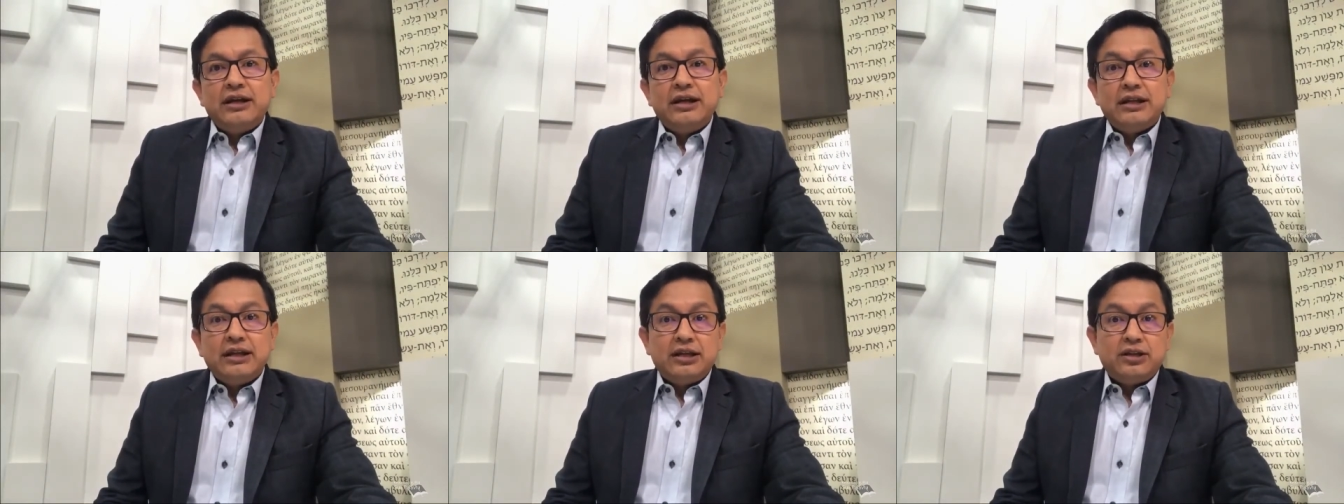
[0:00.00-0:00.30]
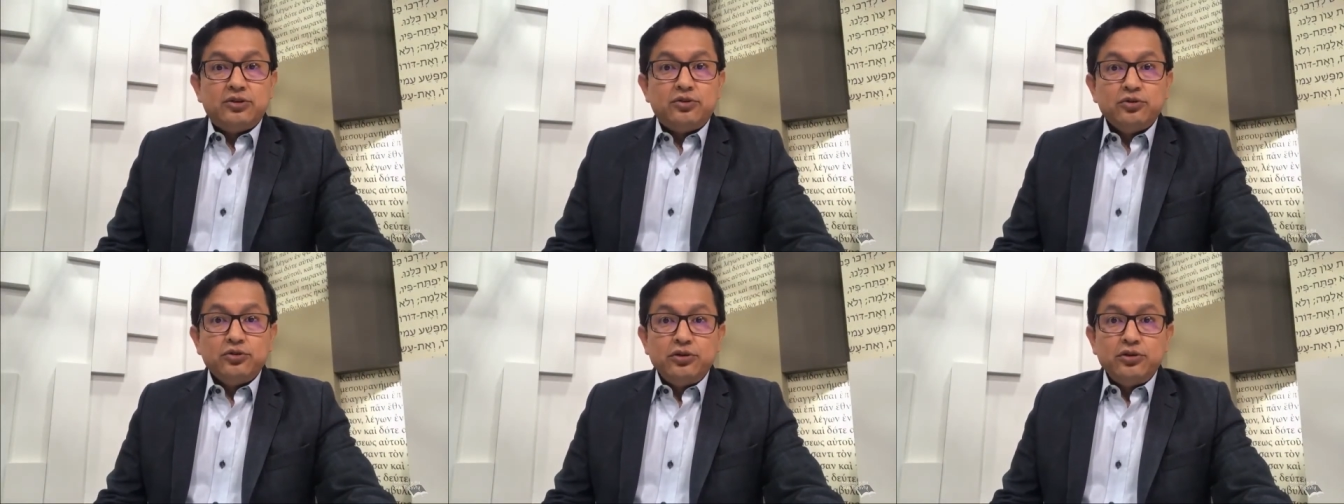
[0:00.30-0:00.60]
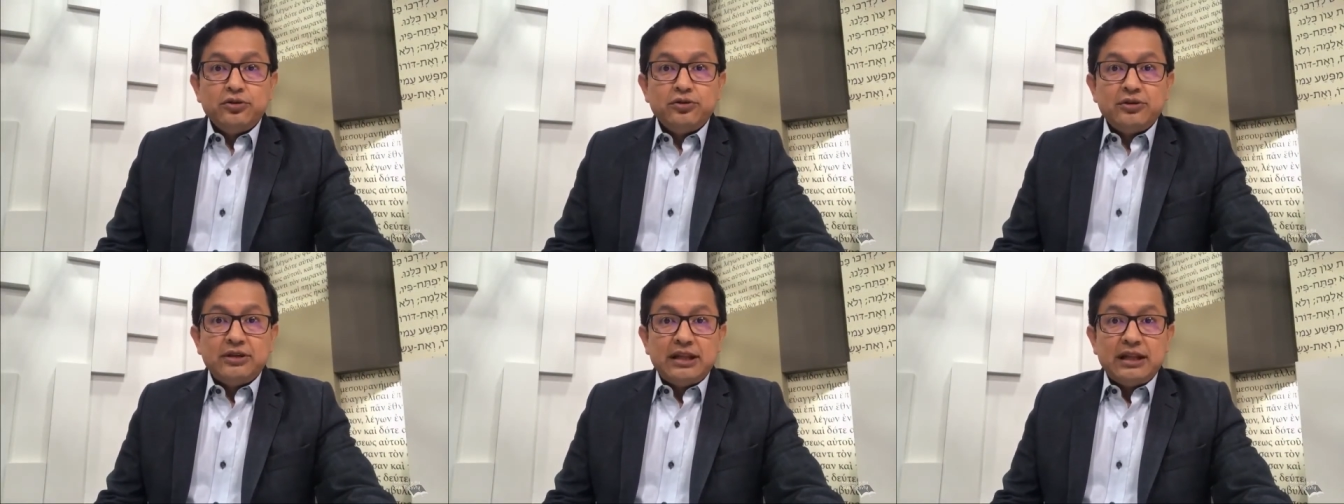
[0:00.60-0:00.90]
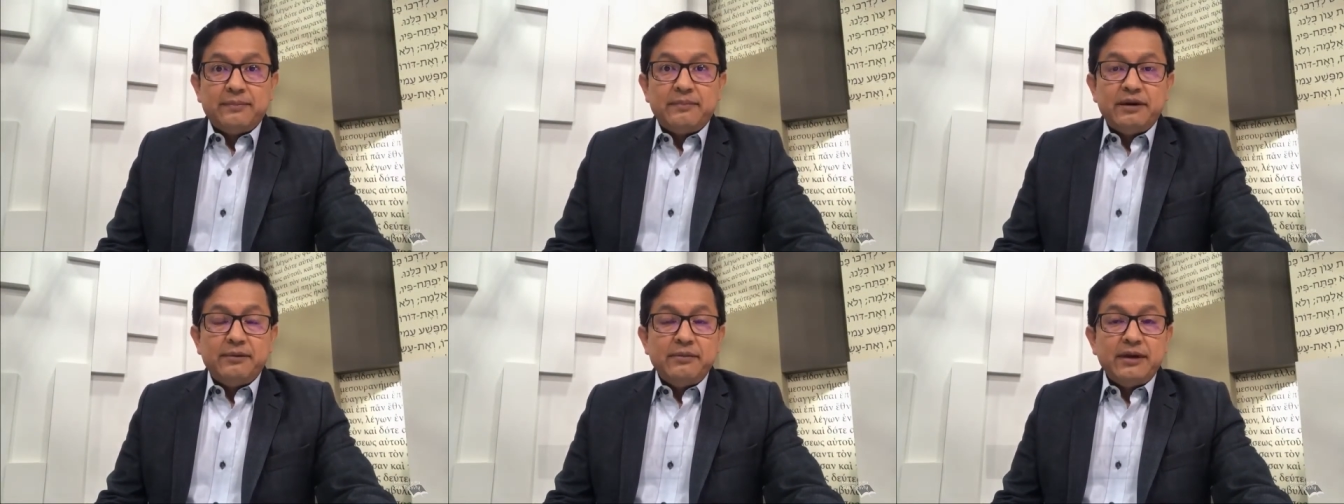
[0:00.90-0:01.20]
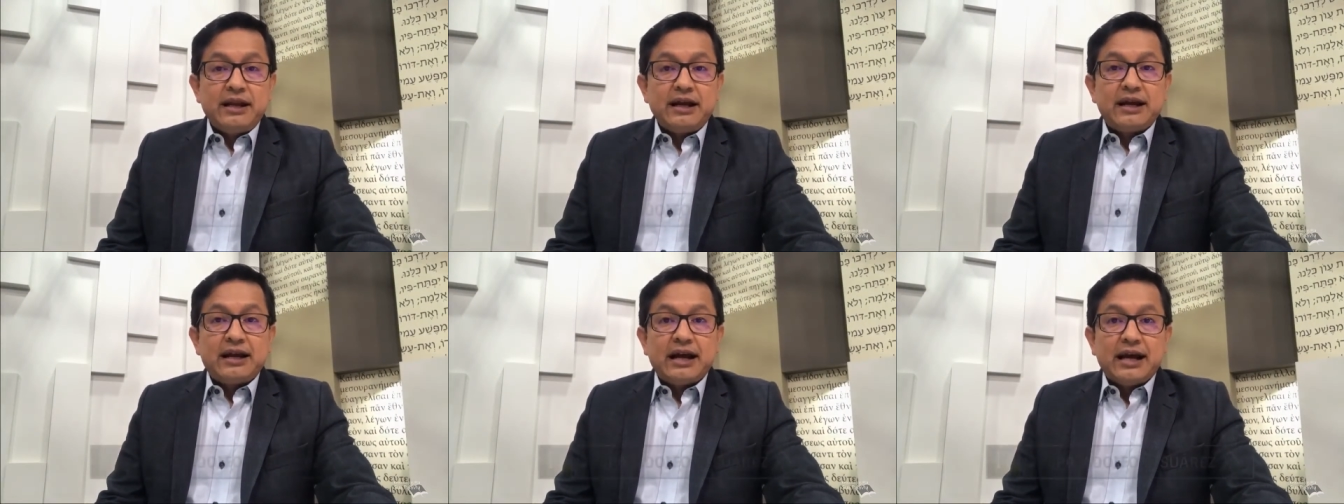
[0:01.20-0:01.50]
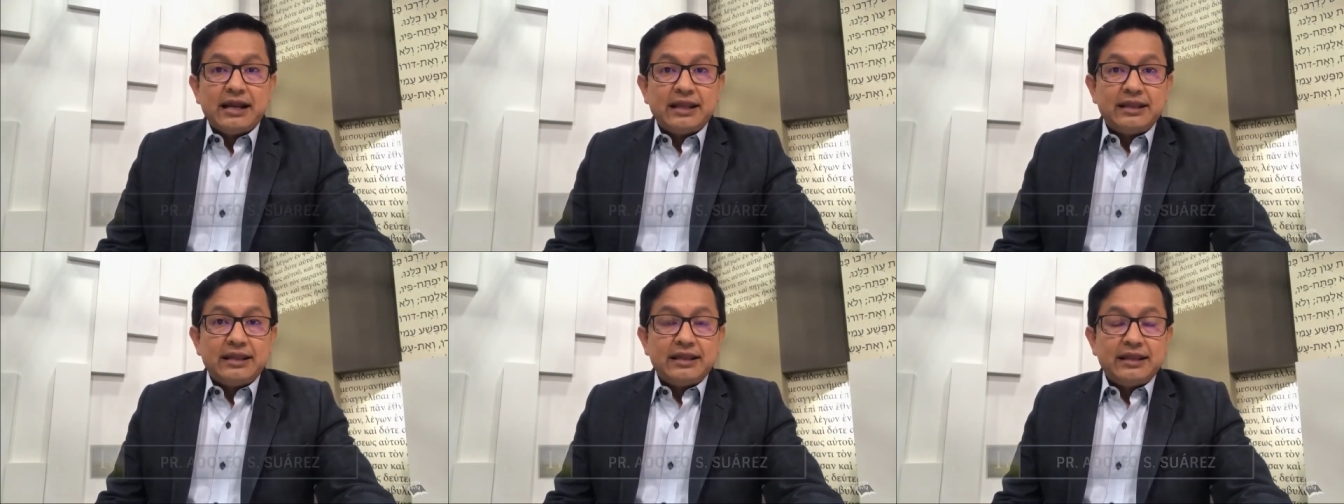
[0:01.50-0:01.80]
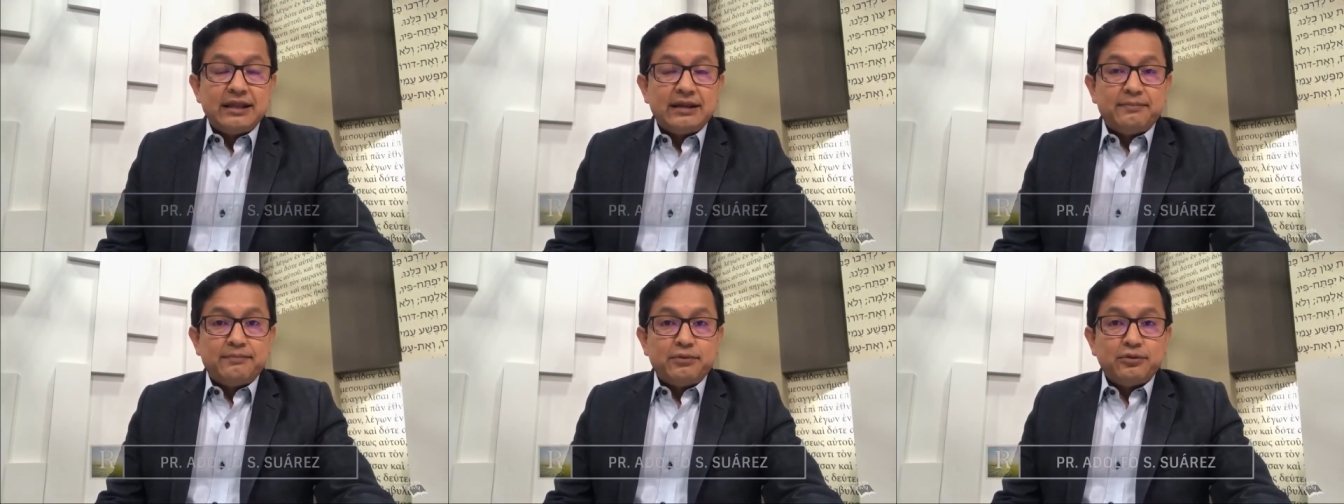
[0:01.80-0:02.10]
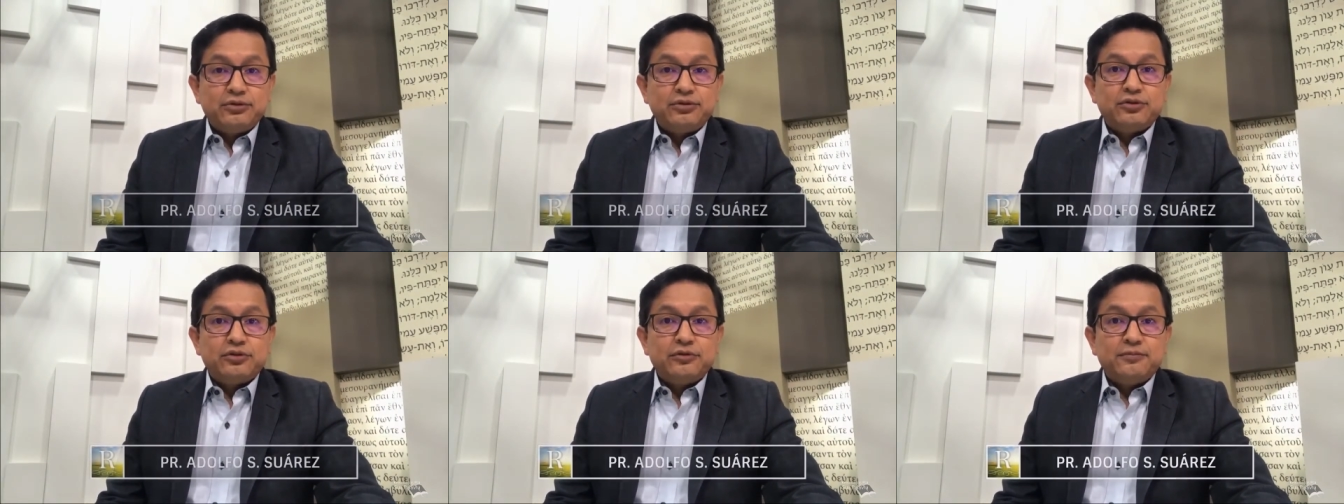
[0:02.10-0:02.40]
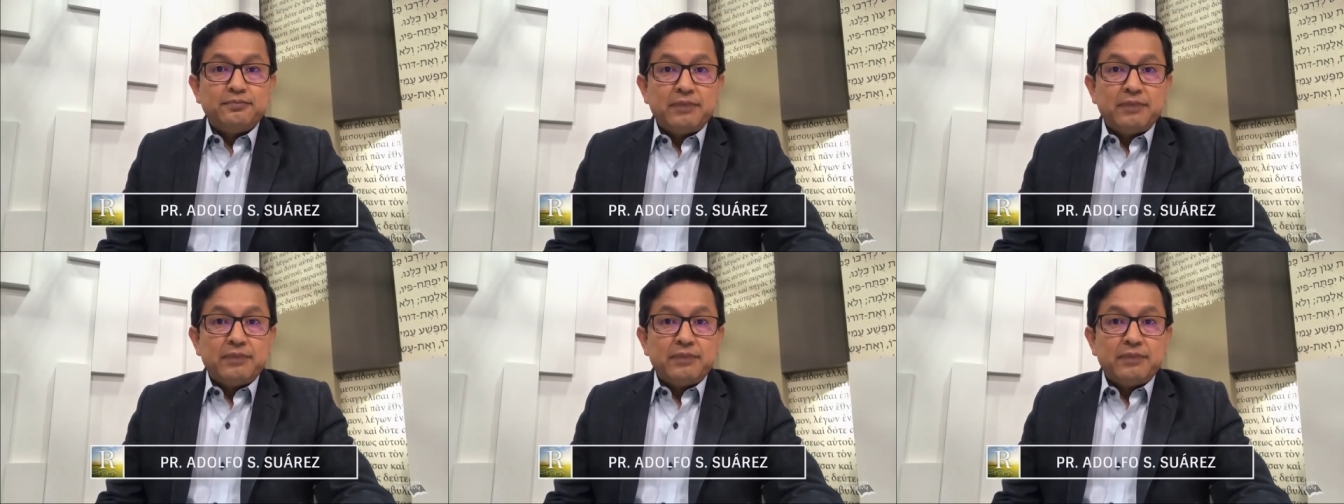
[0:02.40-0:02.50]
y el estudio de la primera carta del apóstol